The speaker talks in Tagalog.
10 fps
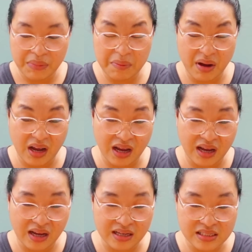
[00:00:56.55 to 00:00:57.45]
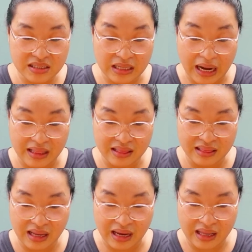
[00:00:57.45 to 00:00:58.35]
May mga strand
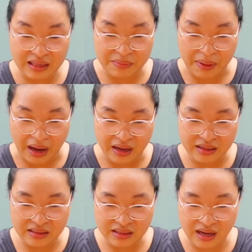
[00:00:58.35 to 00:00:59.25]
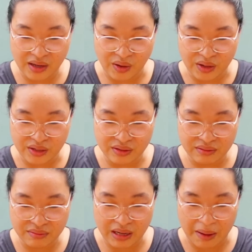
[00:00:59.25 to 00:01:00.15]
na yan, di ba? Ngayon,
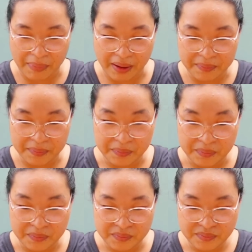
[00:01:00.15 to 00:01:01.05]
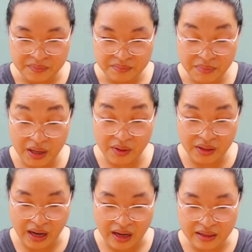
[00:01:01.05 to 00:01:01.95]
wala pa. Opo. Meron,
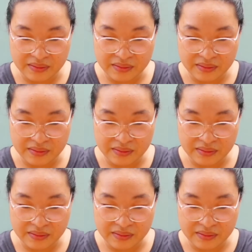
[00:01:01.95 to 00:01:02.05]
Meron na.